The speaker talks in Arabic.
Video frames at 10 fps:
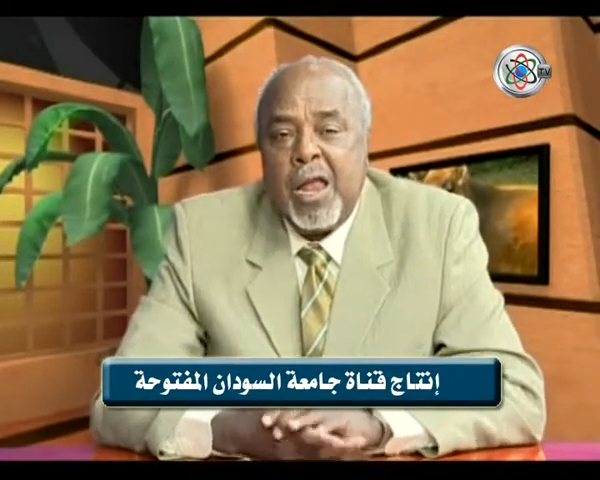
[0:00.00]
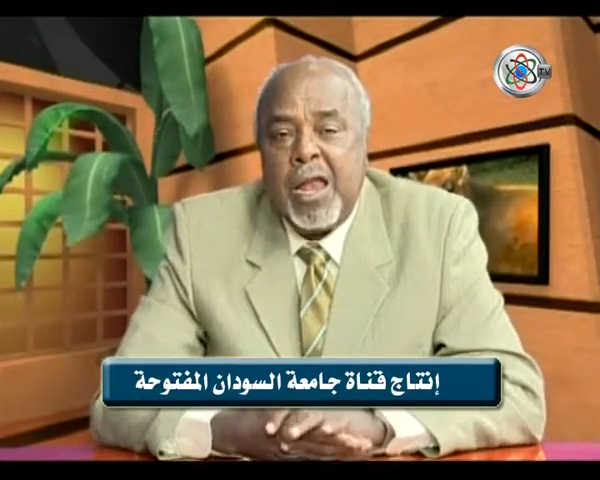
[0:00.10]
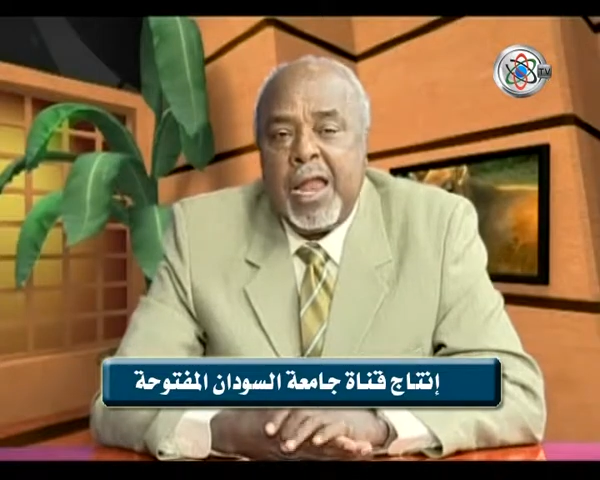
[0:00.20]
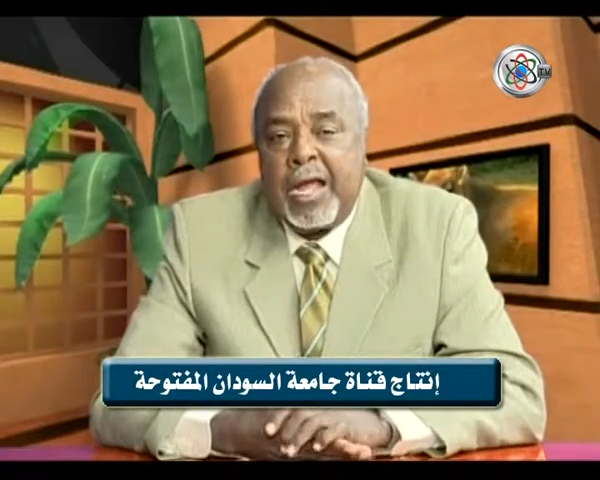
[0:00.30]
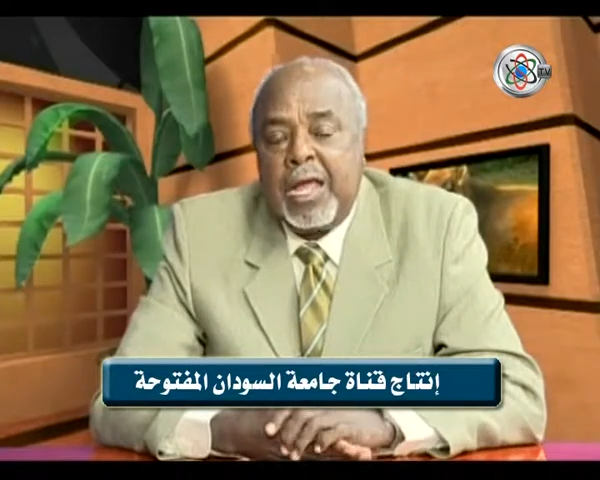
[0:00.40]

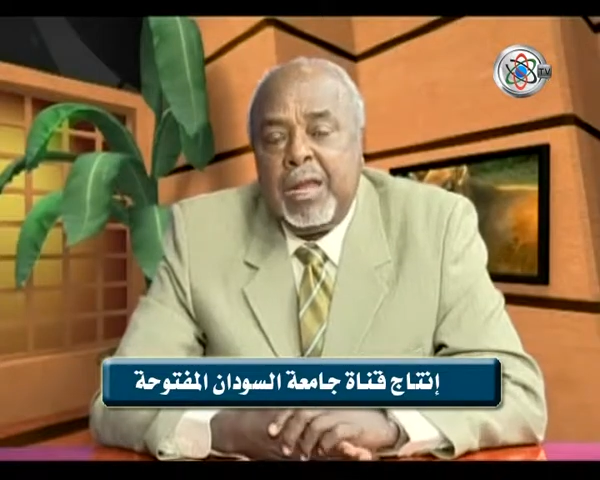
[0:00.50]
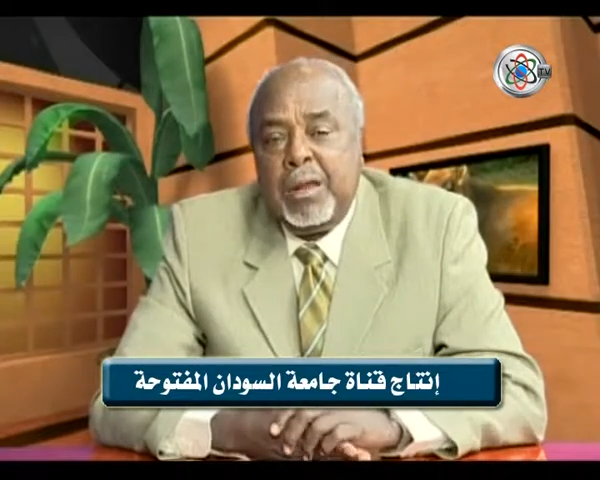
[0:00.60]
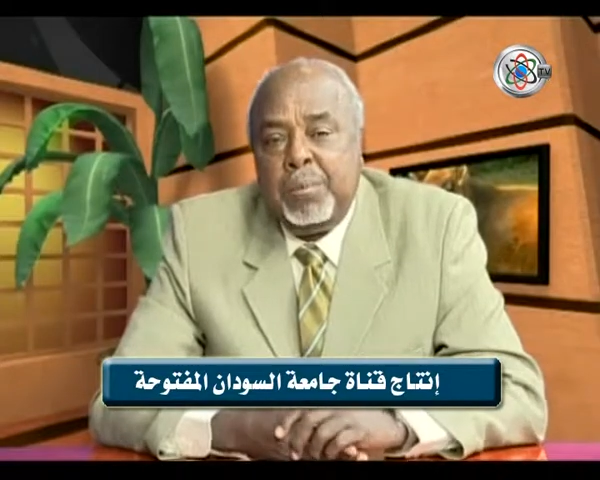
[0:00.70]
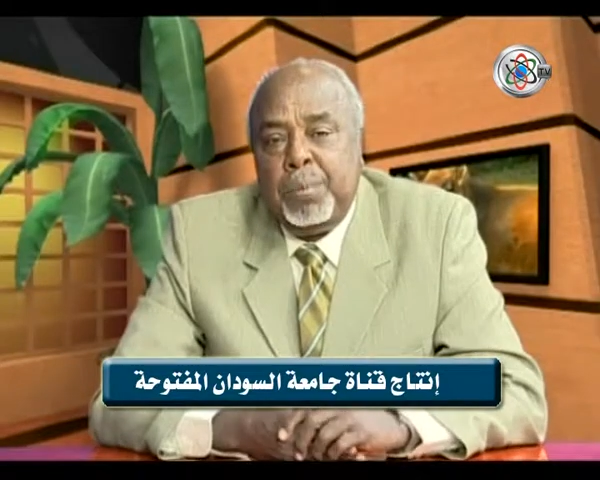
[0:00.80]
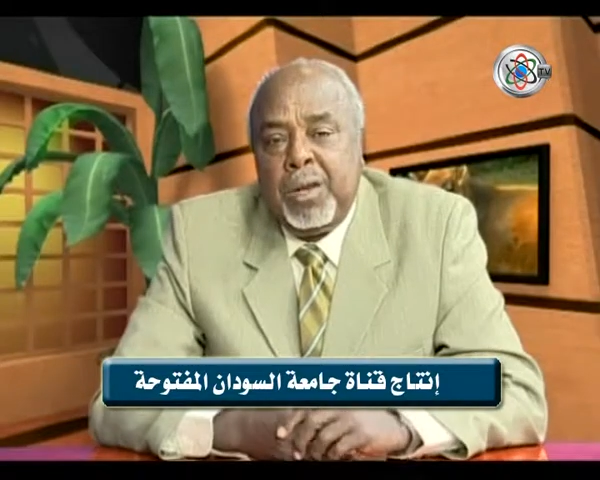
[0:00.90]
لكن
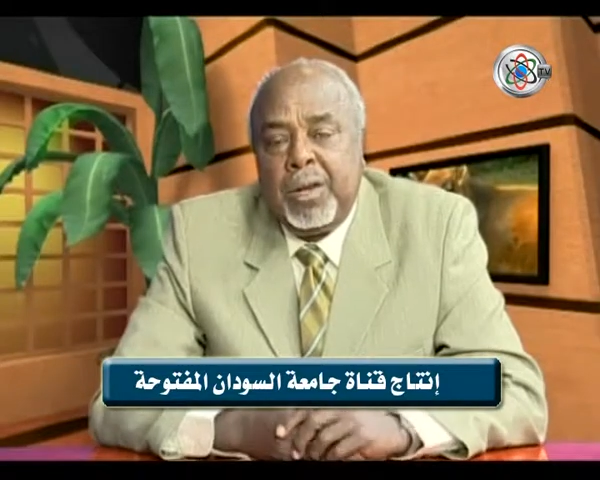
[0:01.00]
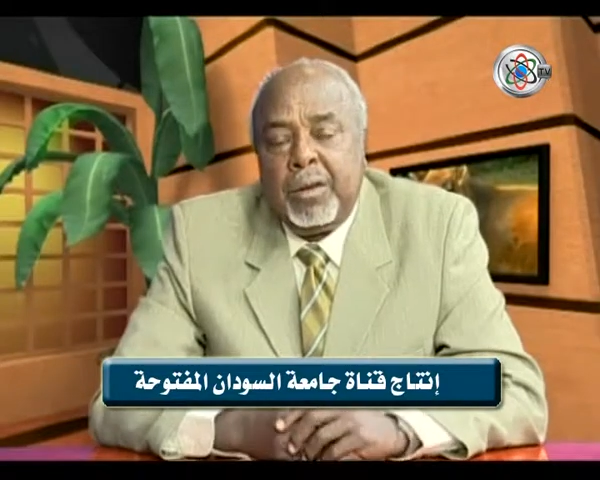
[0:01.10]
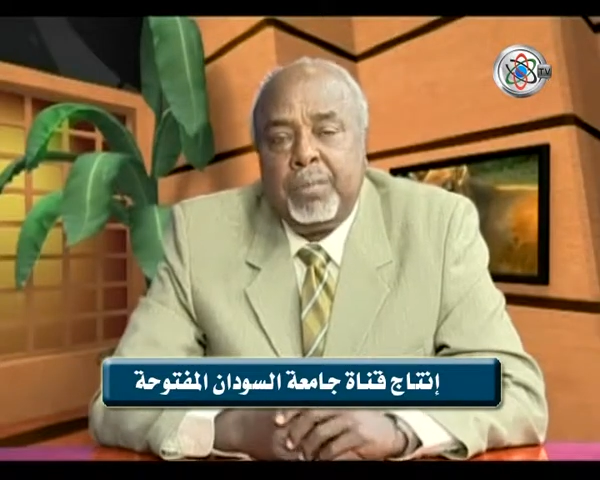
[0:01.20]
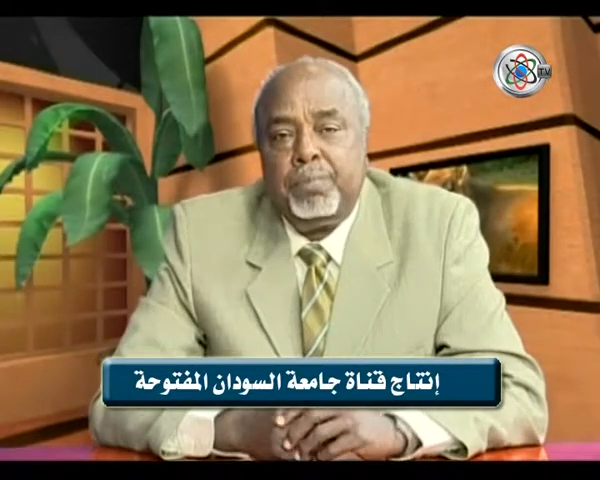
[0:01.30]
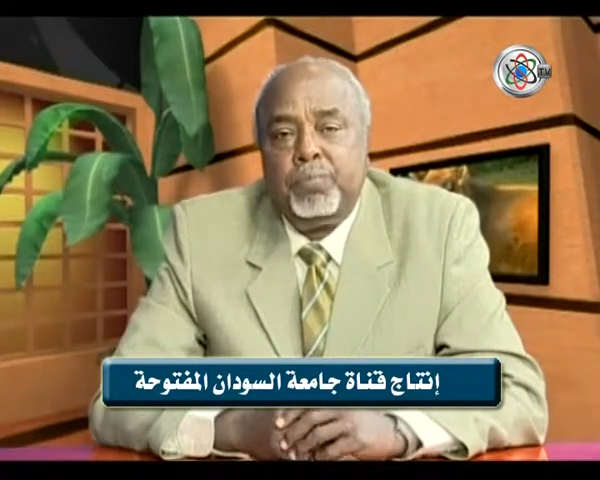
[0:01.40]

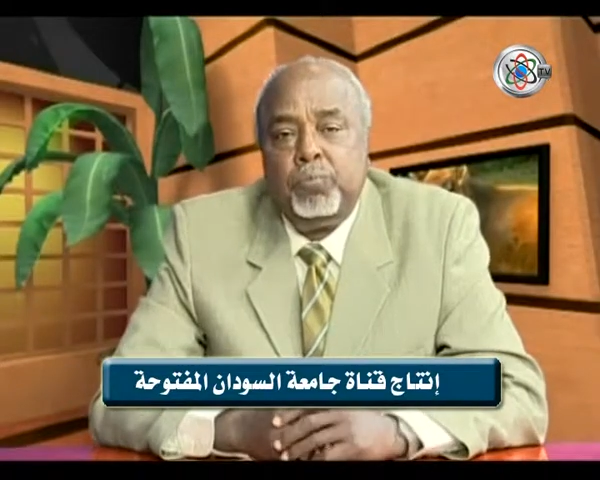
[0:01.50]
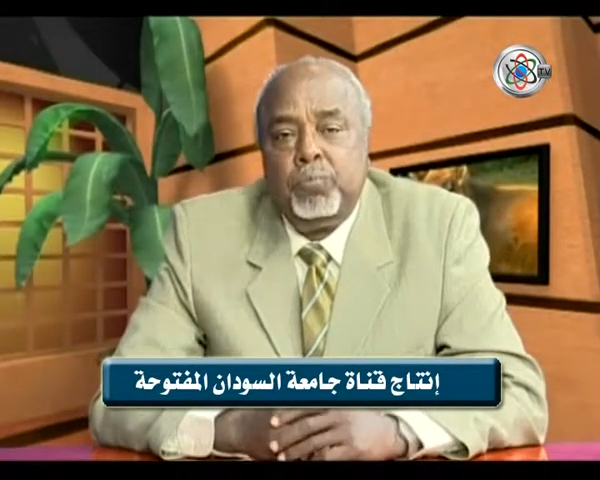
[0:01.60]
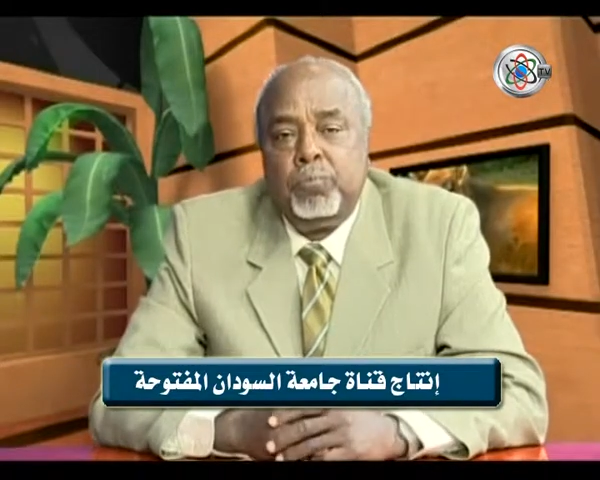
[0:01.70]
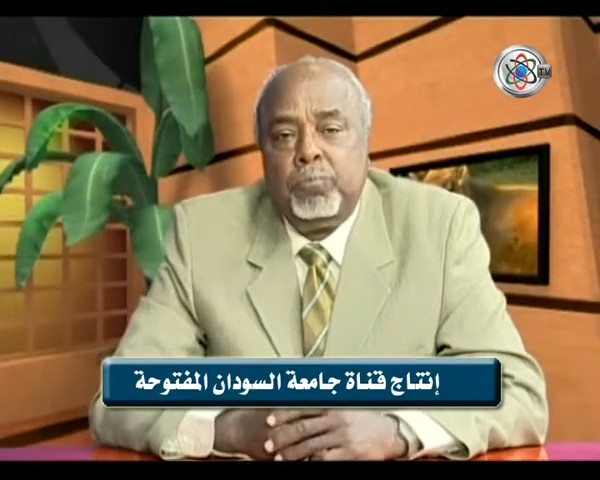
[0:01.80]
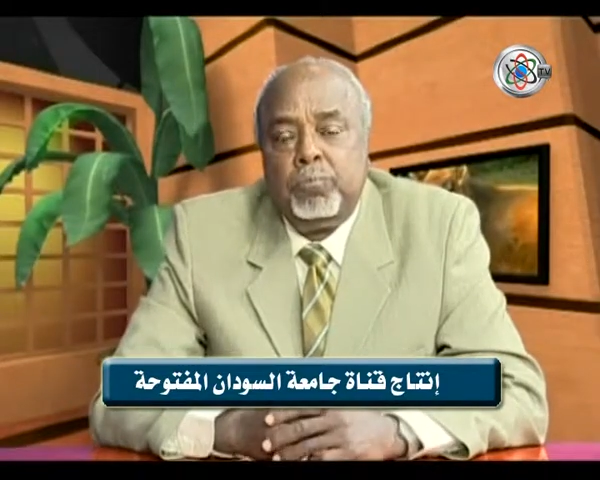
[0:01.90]
من
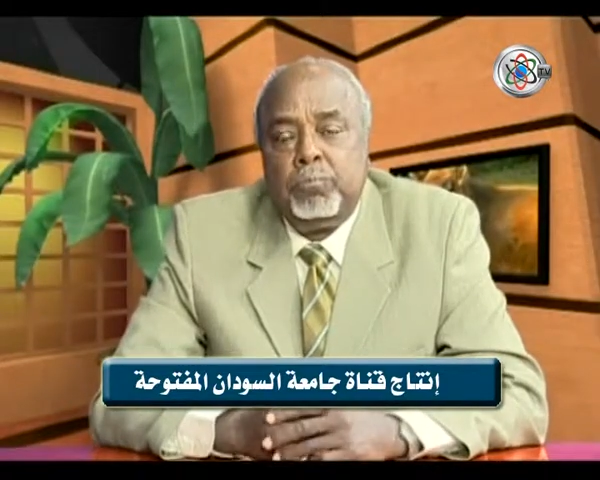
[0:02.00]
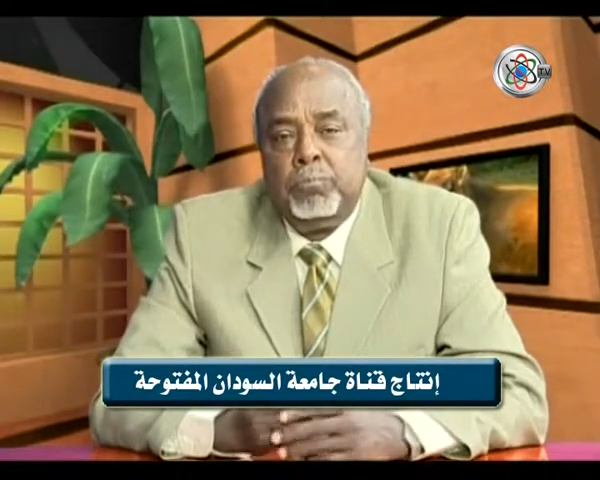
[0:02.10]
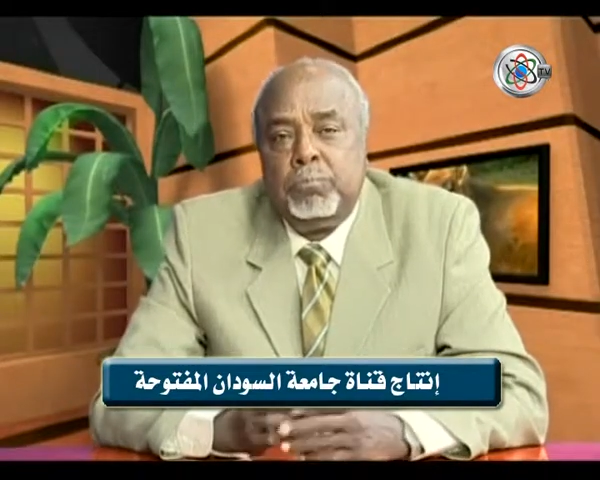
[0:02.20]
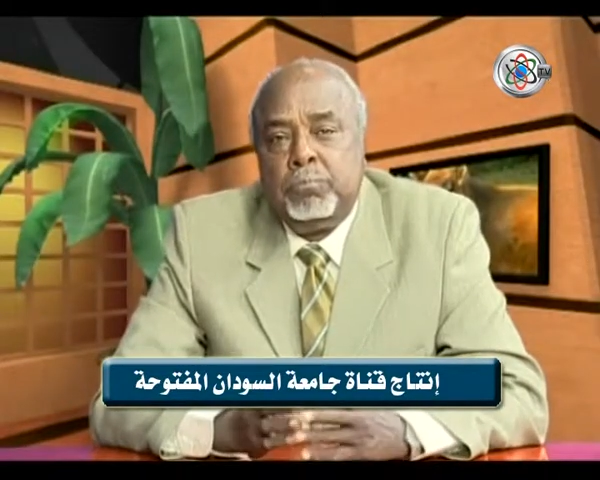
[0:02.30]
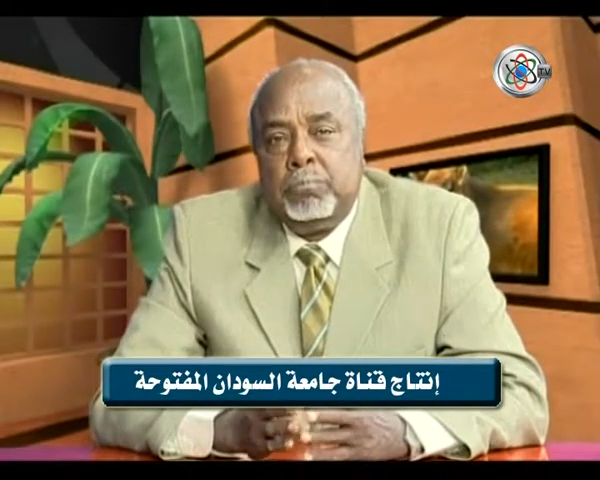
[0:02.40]

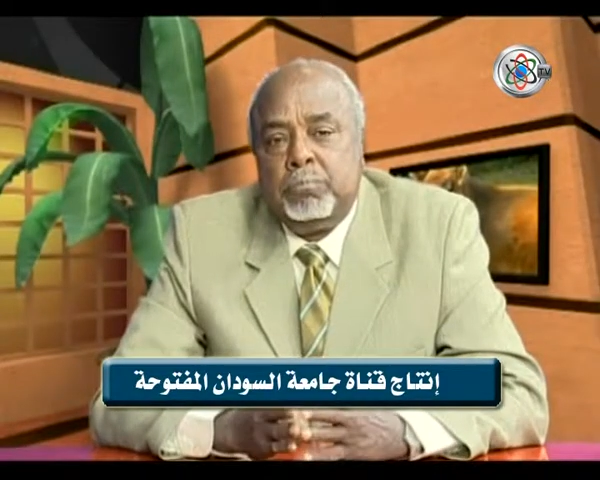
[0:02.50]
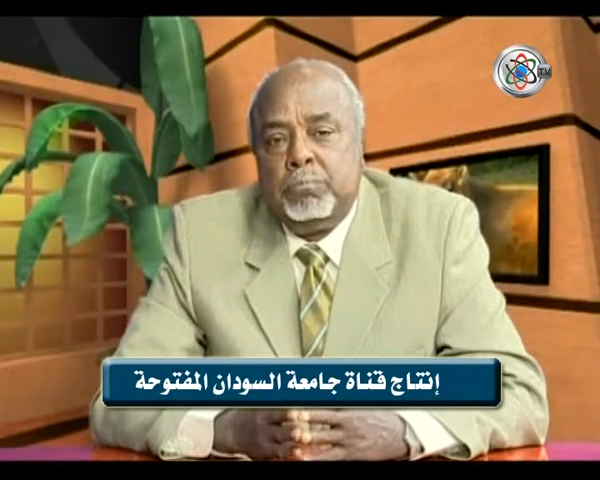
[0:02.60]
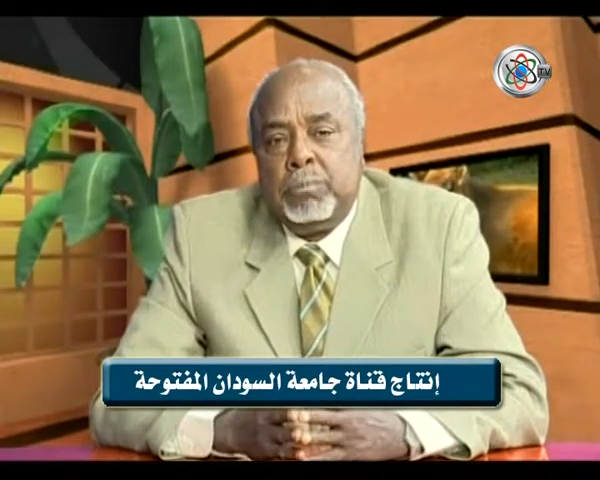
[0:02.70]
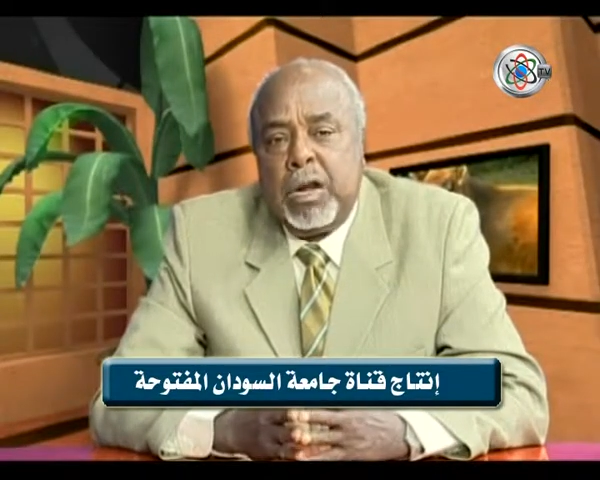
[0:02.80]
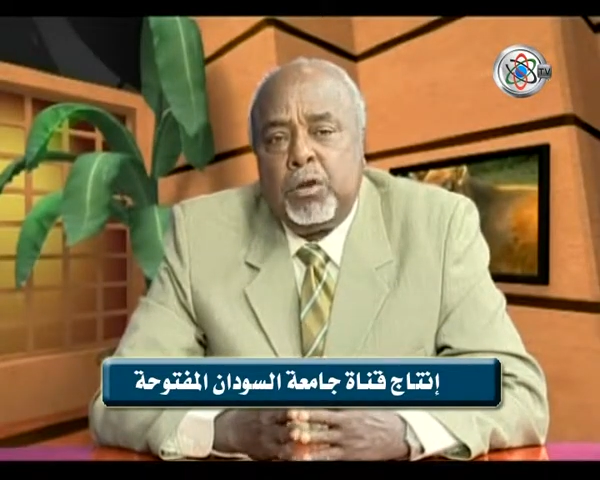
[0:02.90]

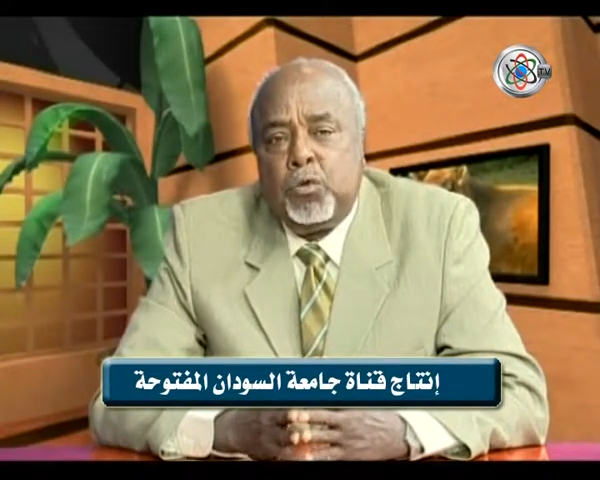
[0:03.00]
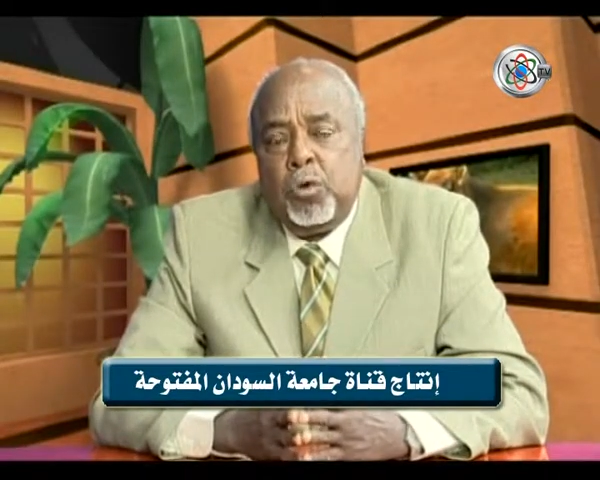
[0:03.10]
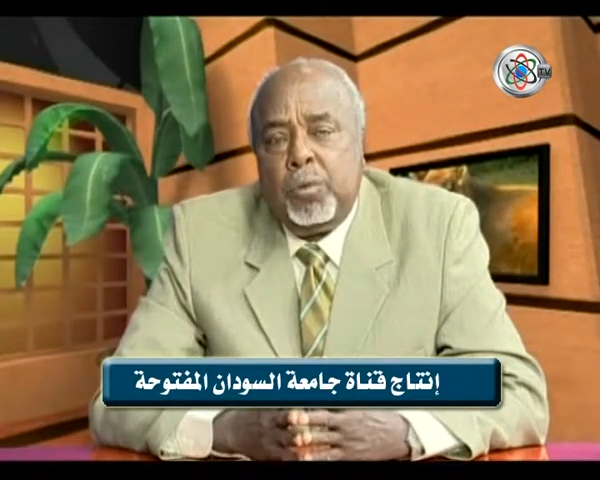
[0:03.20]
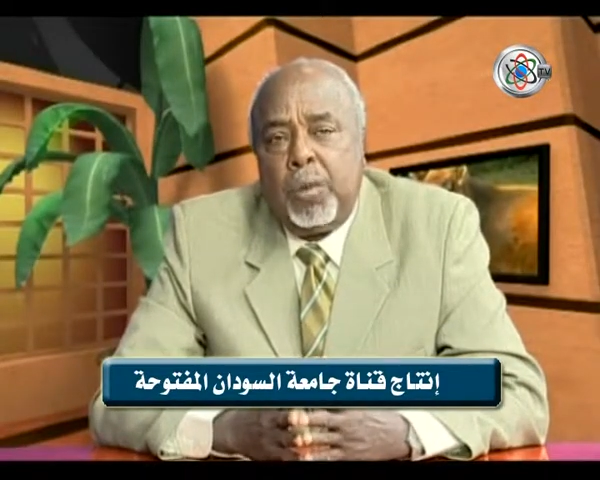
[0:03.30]
ما نقول